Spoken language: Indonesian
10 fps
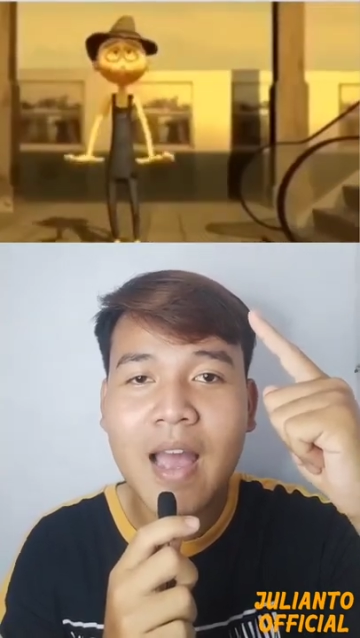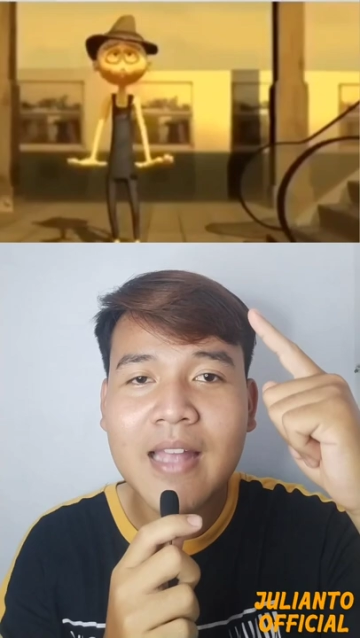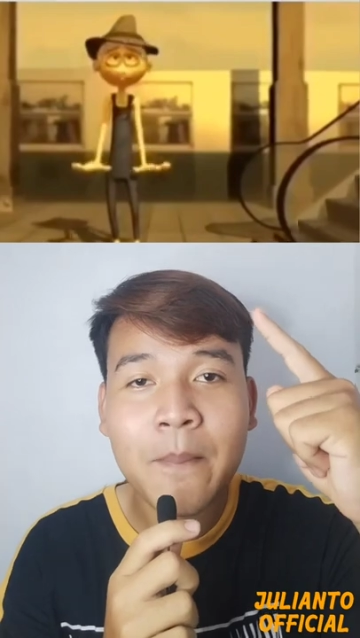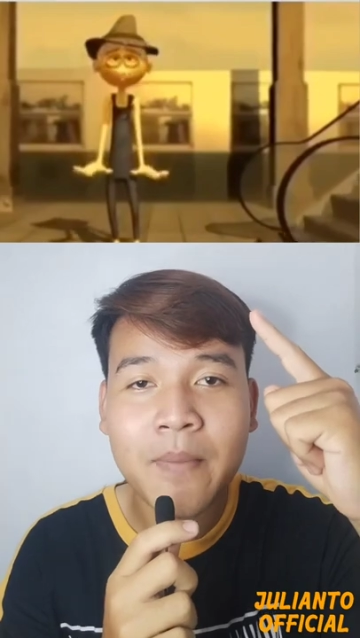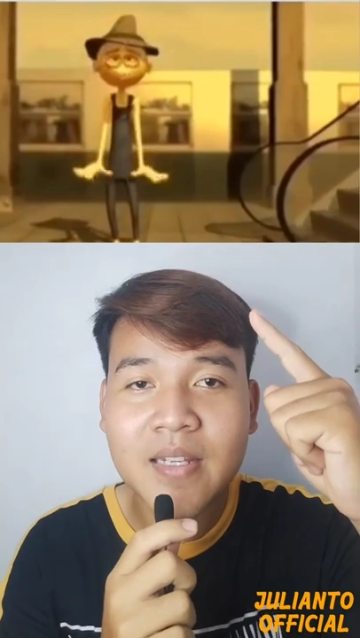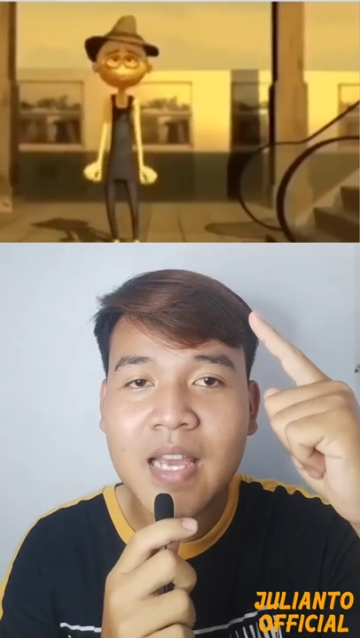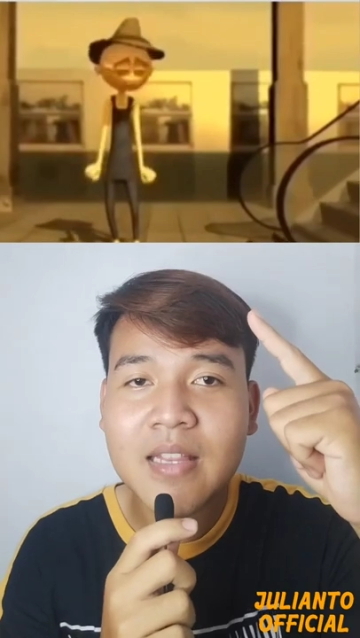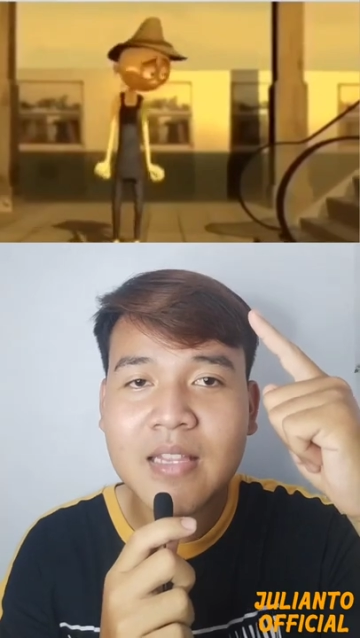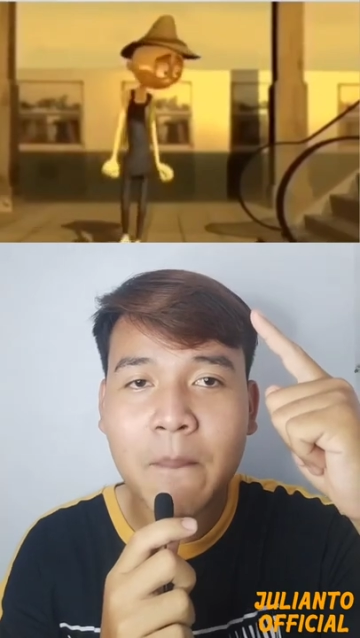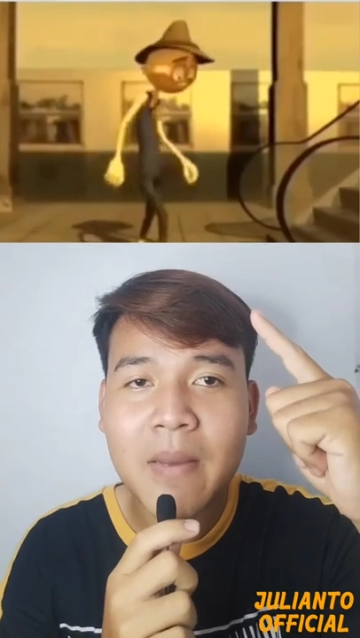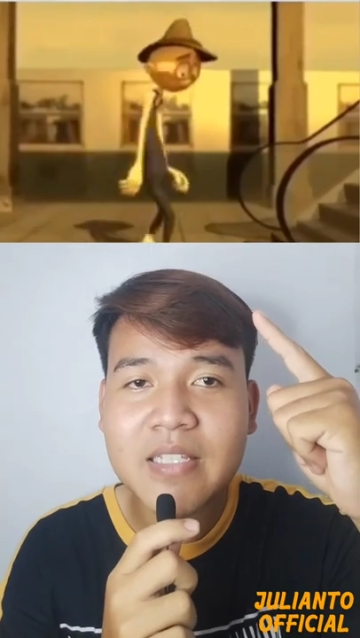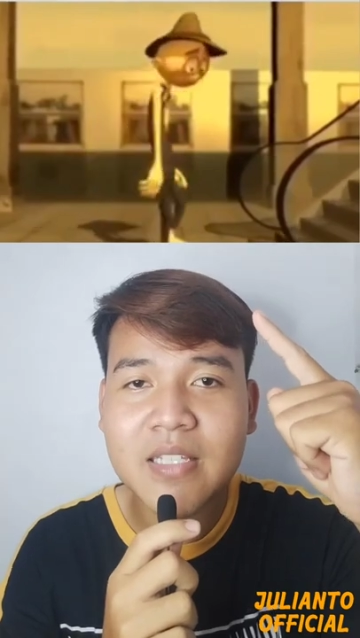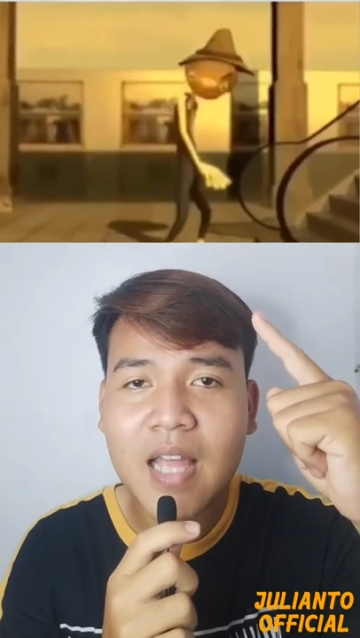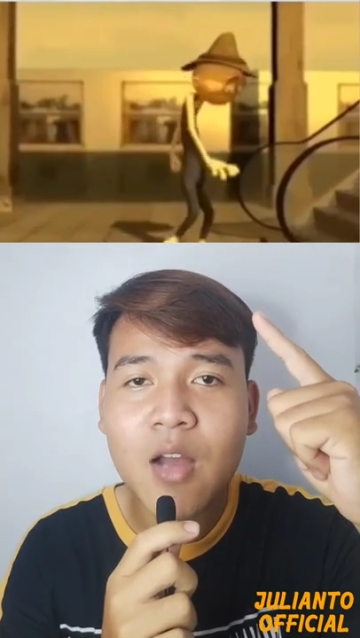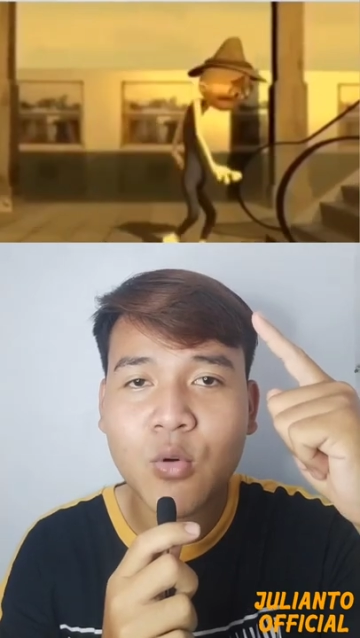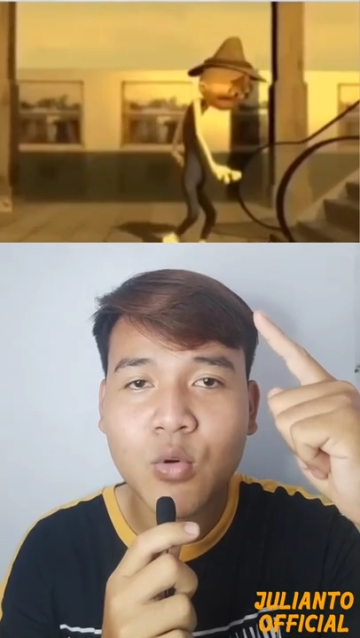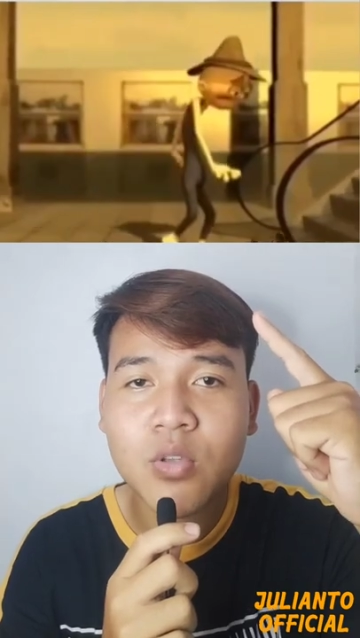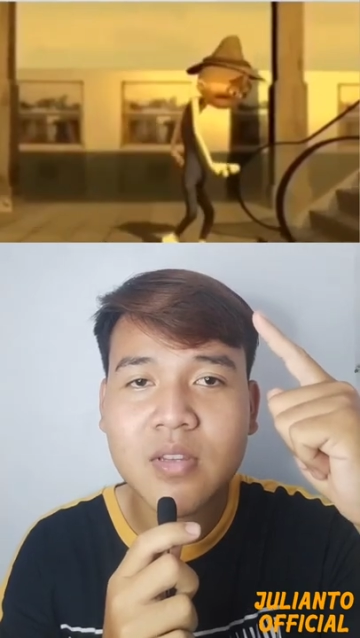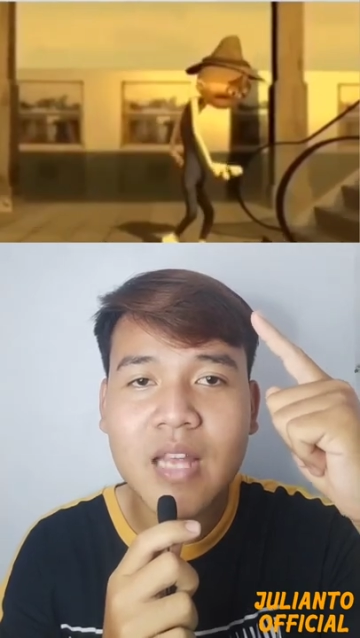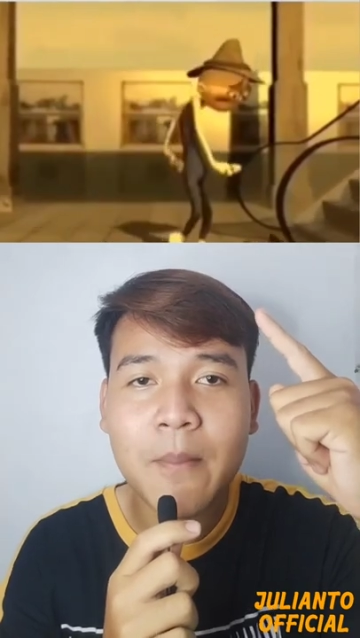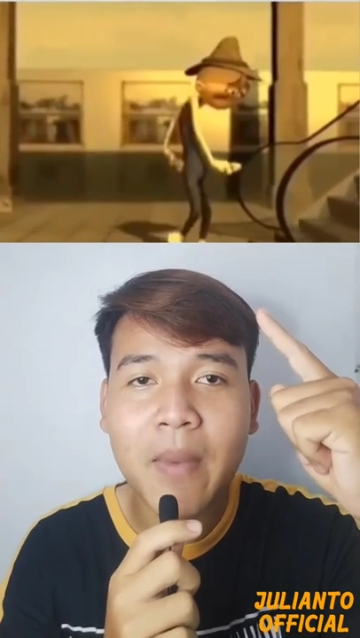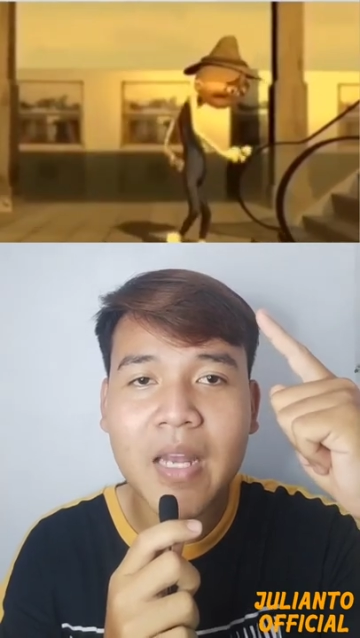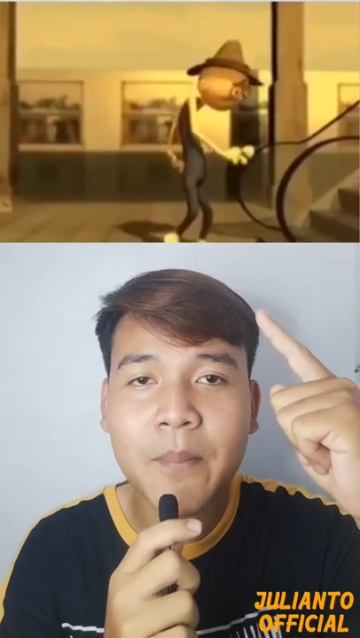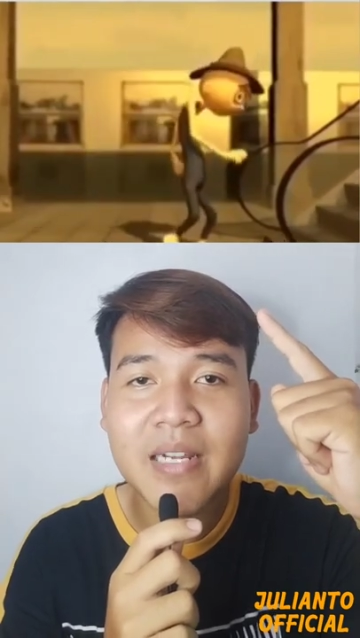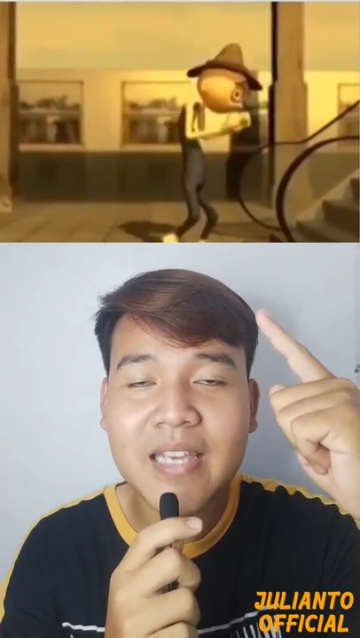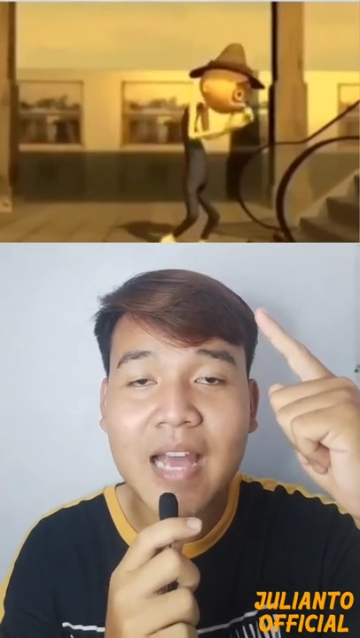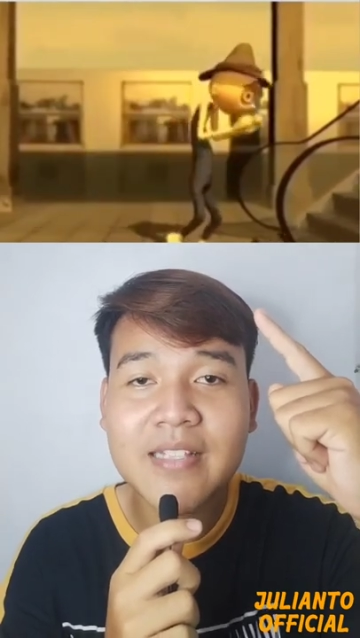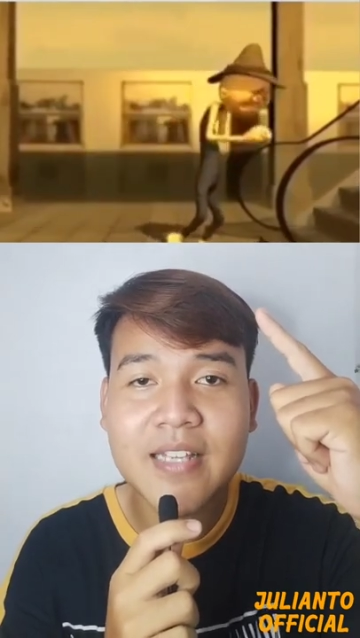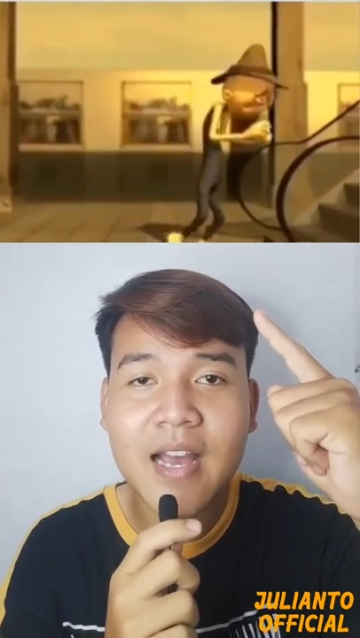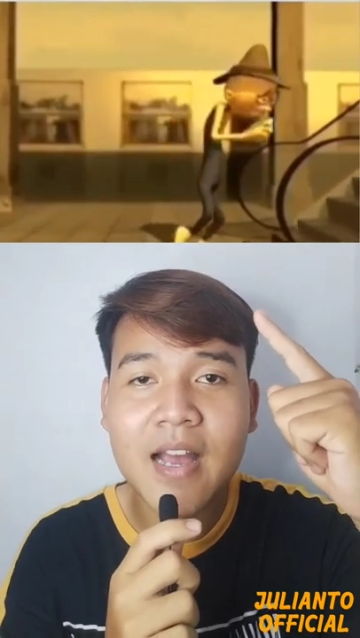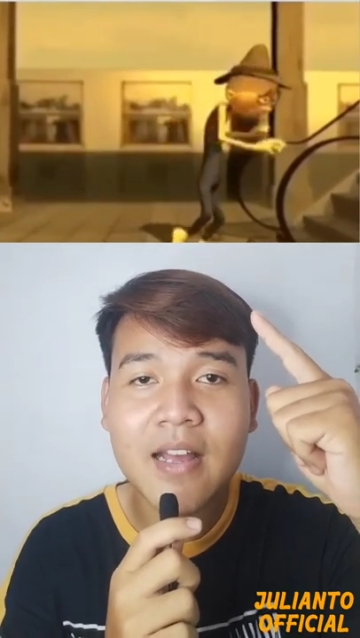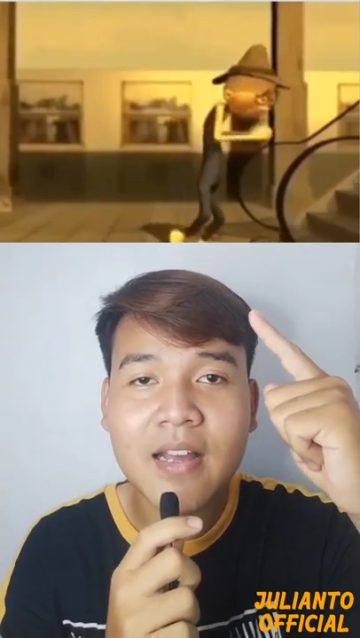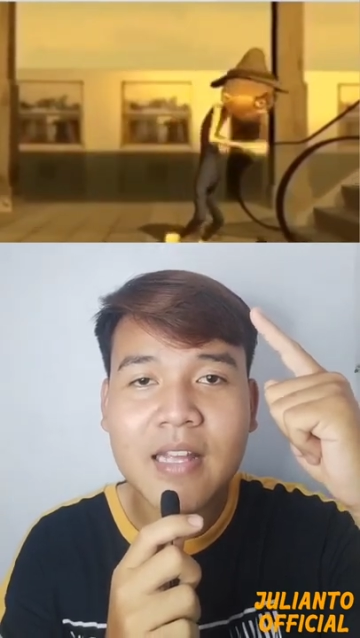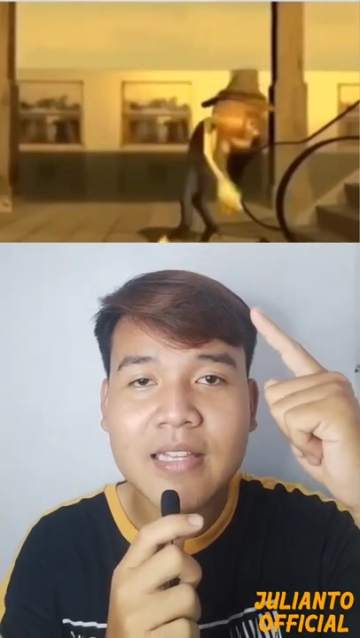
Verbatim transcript: Tapi dia tetap masih takut dan pengen pergi aja.